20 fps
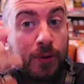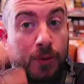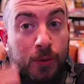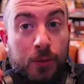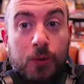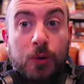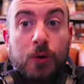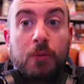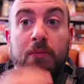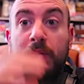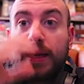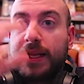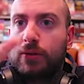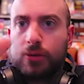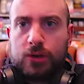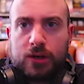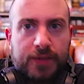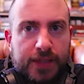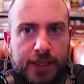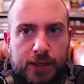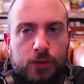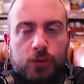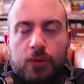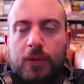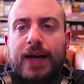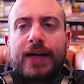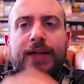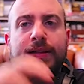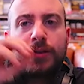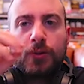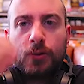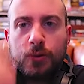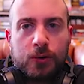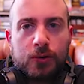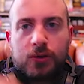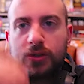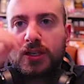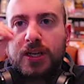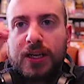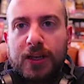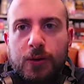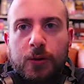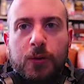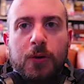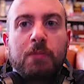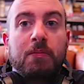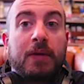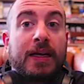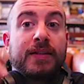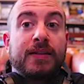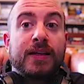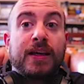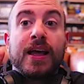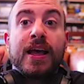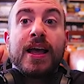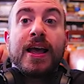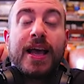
un commento se avete domande o consigli o commenti